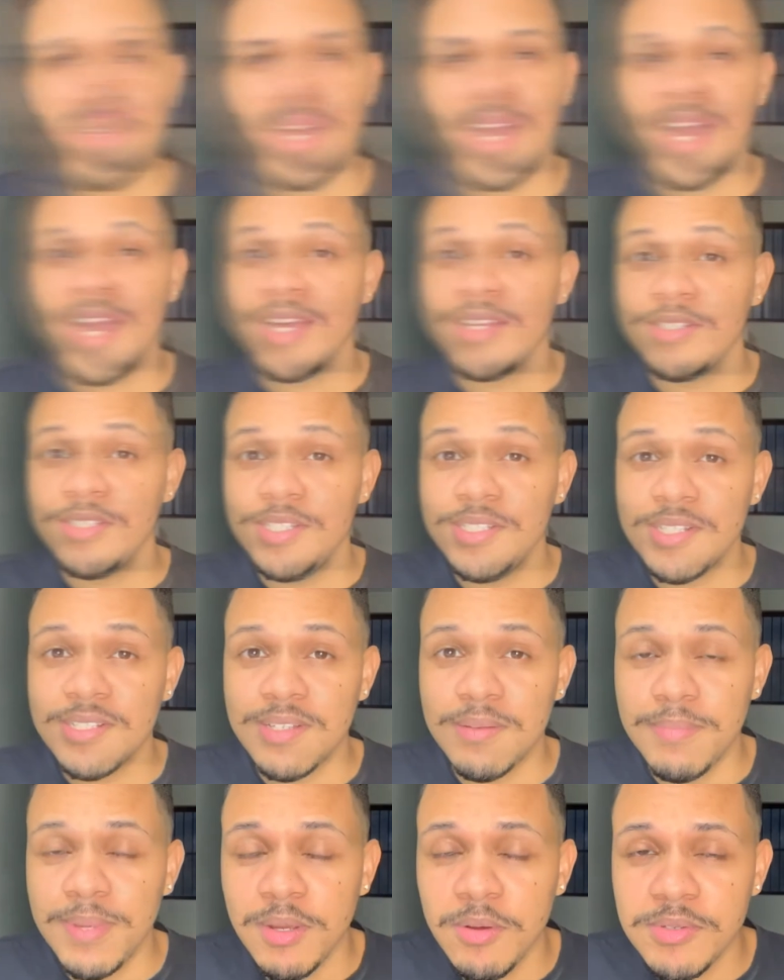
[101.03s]
A artista
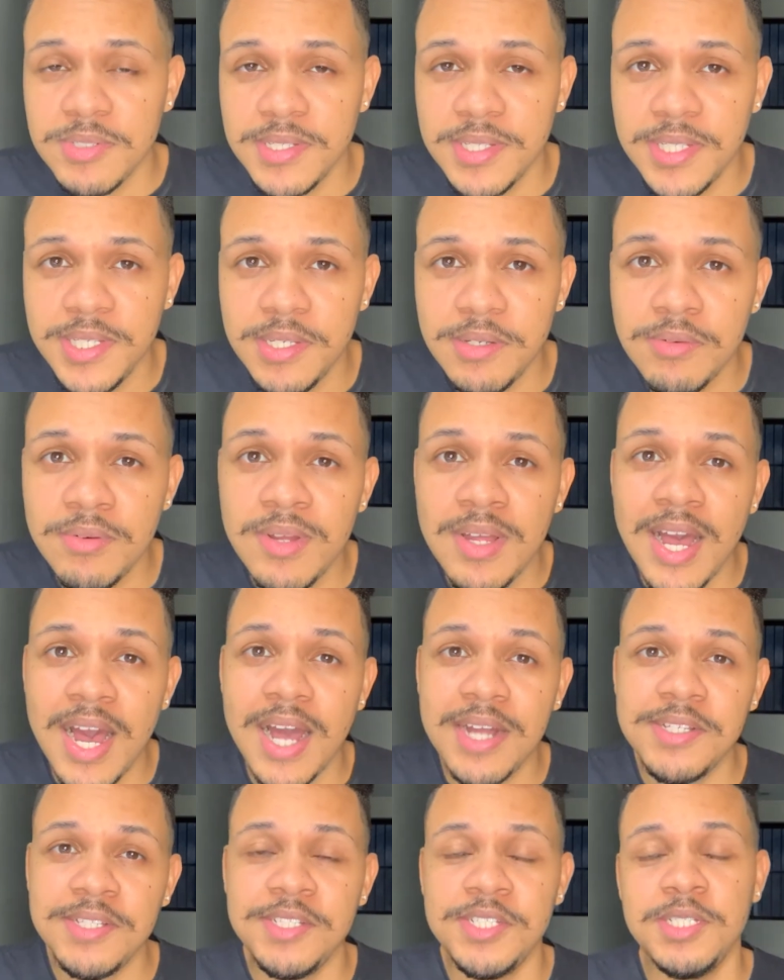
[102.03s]
também conseguiu
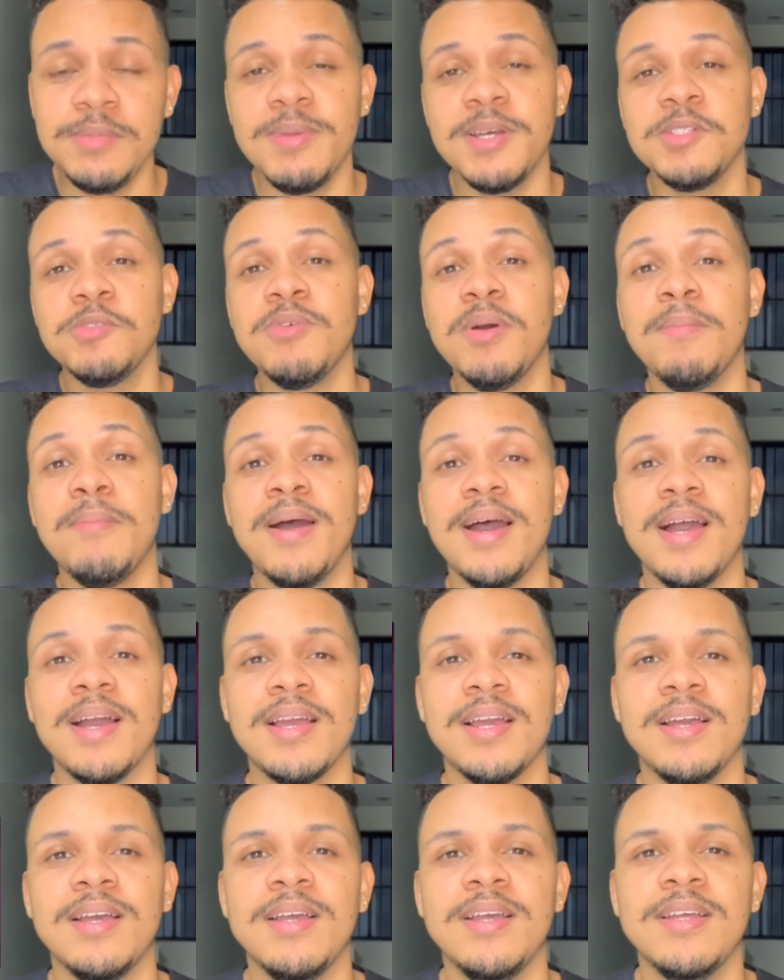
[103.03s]
atingir mais uma marca.